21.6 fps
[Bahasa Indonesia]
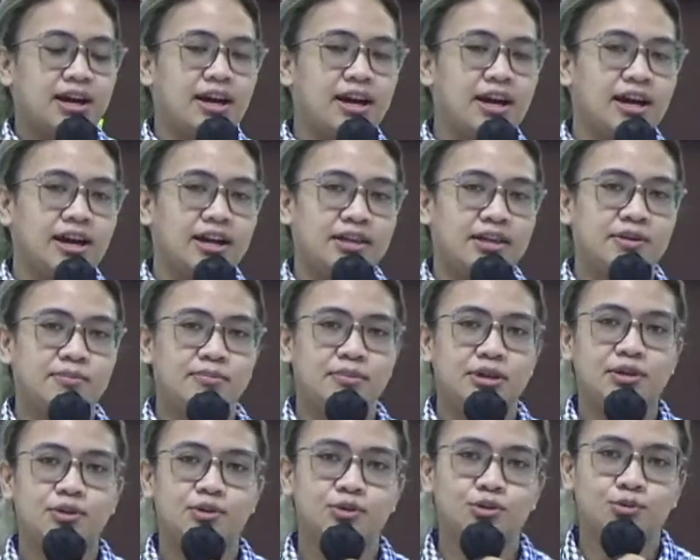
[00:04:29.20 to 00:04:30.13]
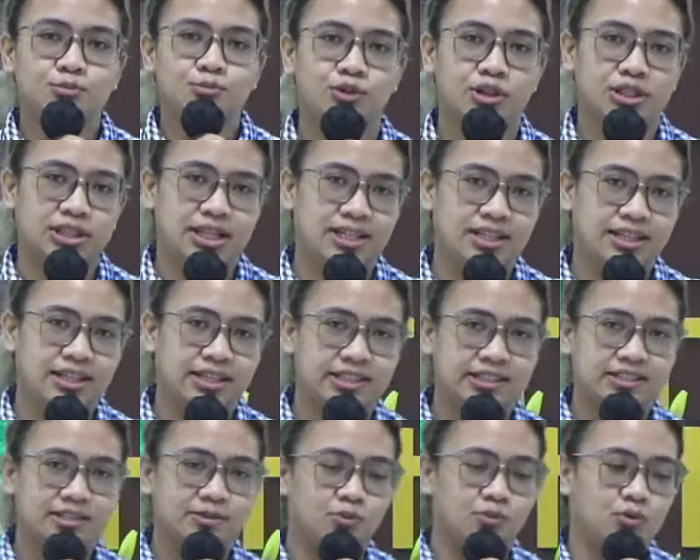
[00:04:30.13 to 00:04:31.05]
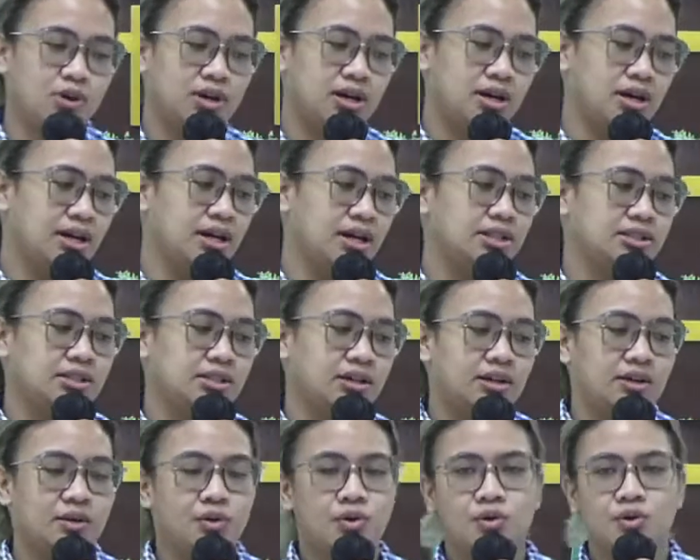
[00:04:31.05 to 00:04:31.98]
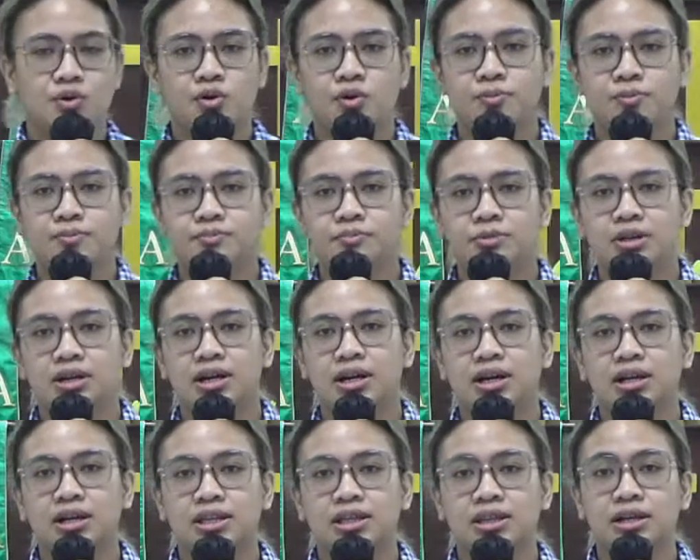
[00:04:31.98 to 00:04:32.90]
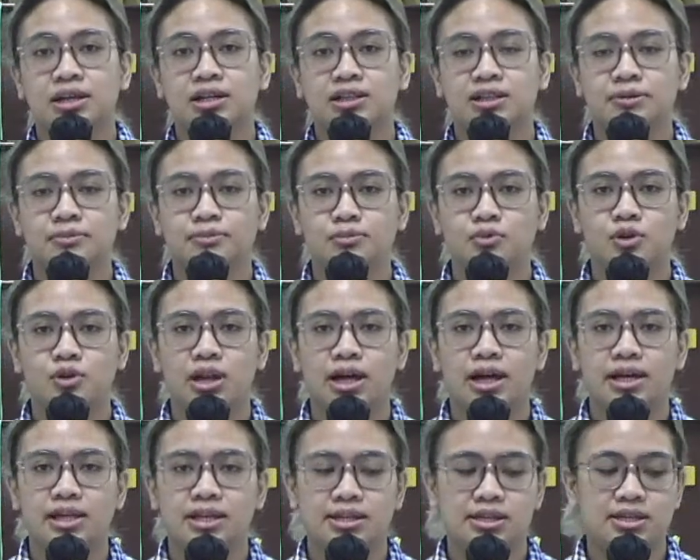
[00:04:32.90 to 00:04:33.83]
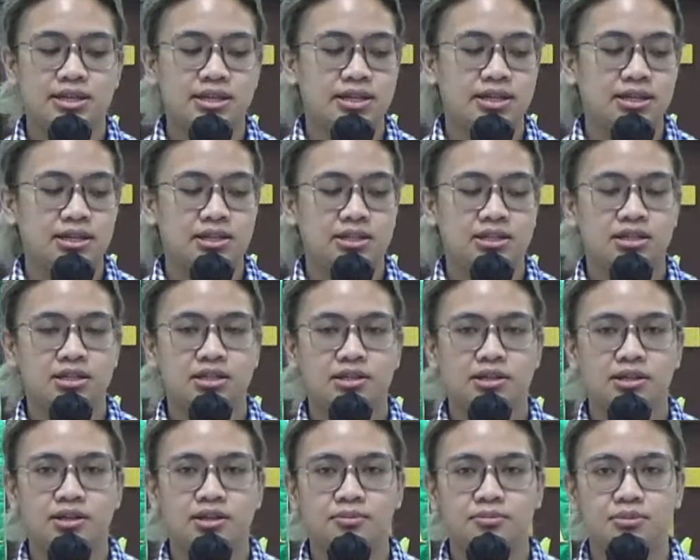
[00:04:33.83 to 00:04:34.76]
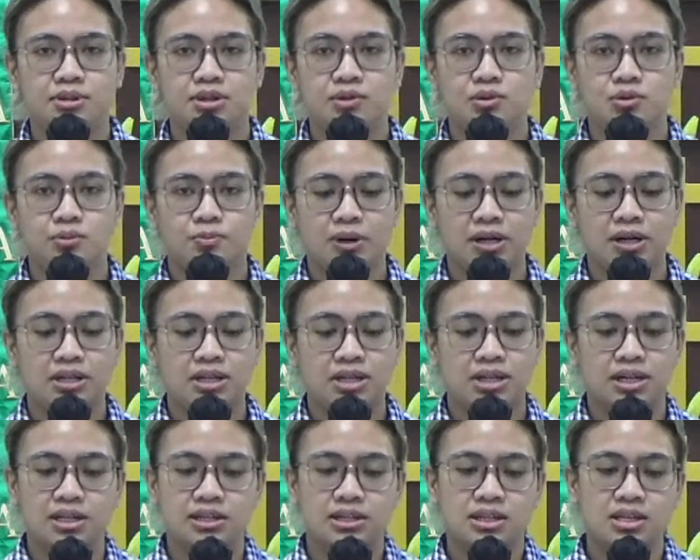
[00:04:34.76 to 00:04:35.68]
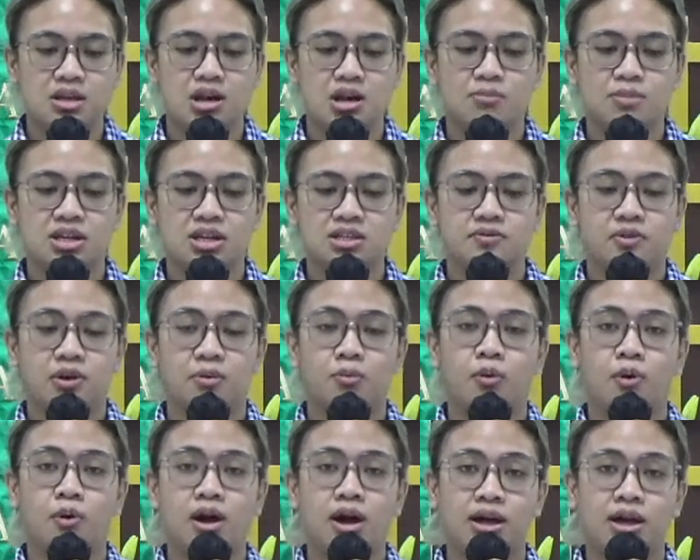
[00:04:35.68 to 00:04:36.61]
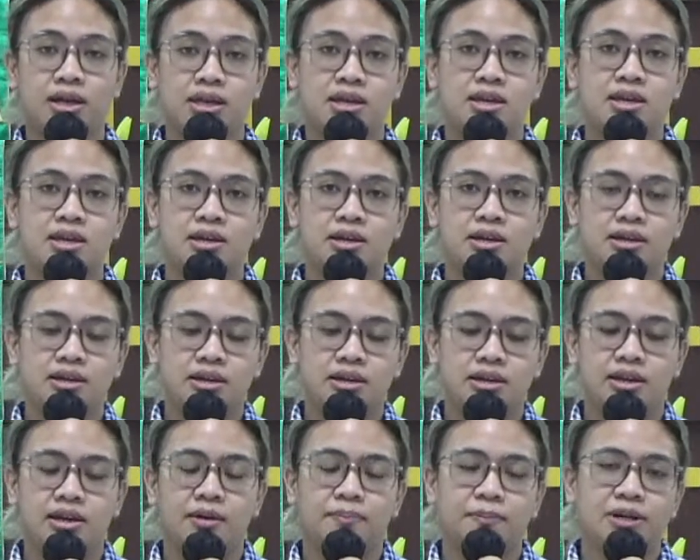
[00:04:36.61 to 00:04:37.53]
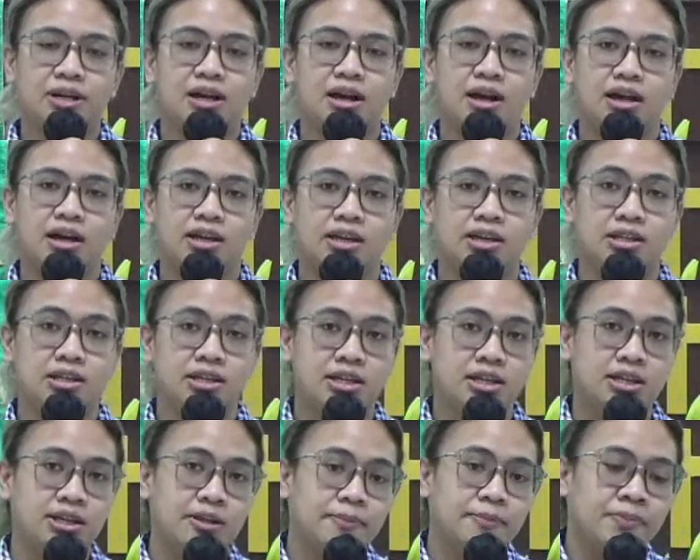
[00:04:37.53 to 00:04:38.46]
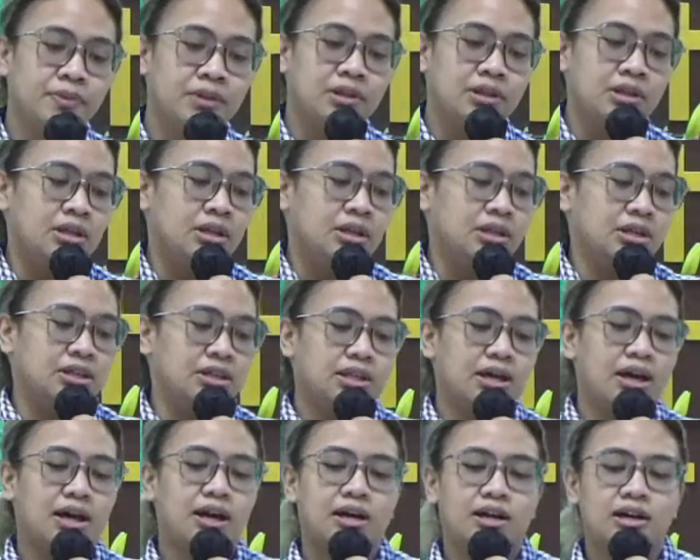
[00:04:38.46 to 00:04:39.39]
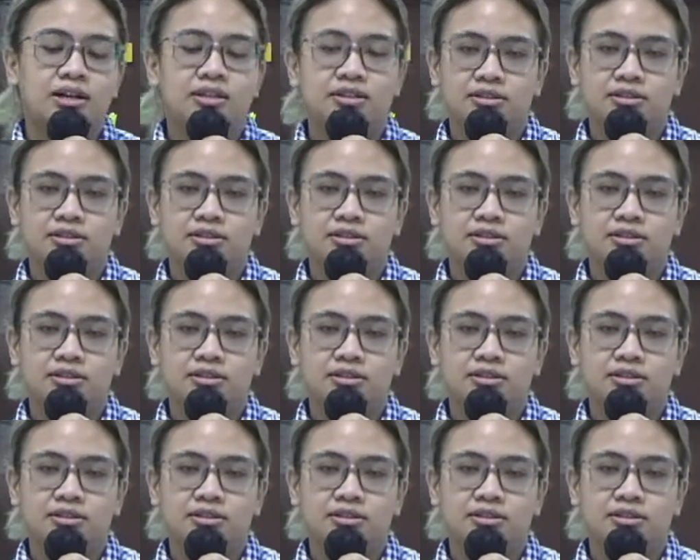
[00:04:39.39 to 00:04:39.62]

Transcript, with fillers: hari Minggu buat adik-adik semua. Shalom. Nah, kita ketemu lagi di Minggu pada 13 Februari ya pada hari ini. Kita akan